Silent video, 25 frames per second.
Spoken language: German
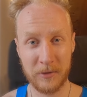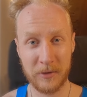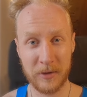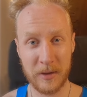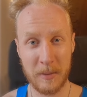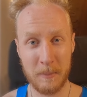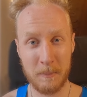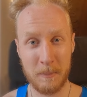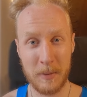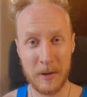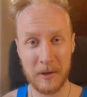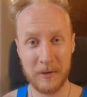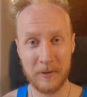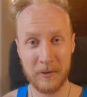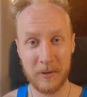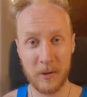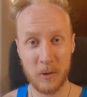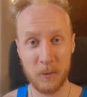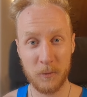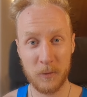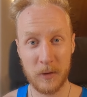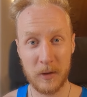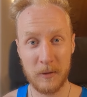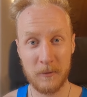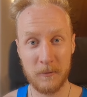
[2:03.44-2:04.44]
ist es am besten
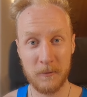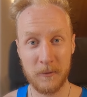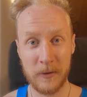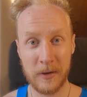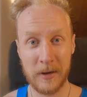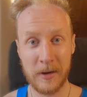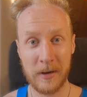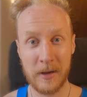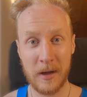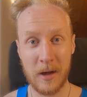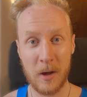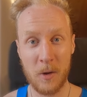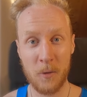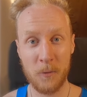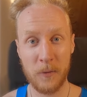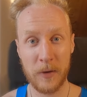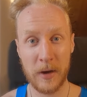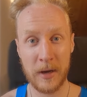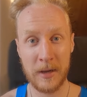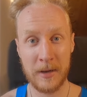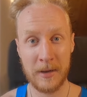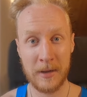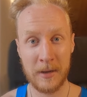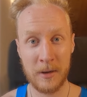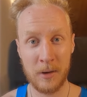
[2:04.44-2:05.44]
auf jeden Fall auf
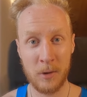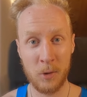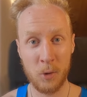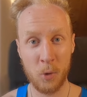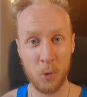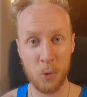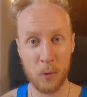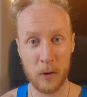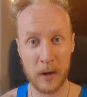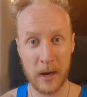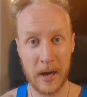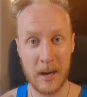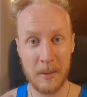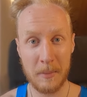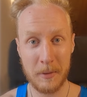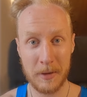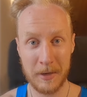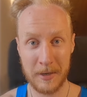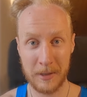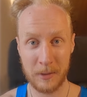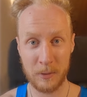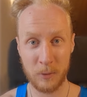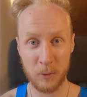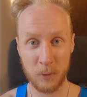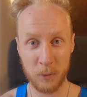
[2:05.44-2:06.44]
eine
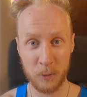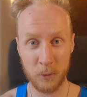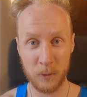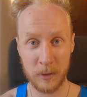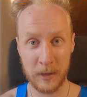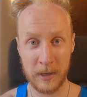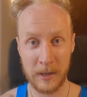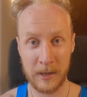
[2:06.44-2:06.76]
Low-Carb-Ernährung zu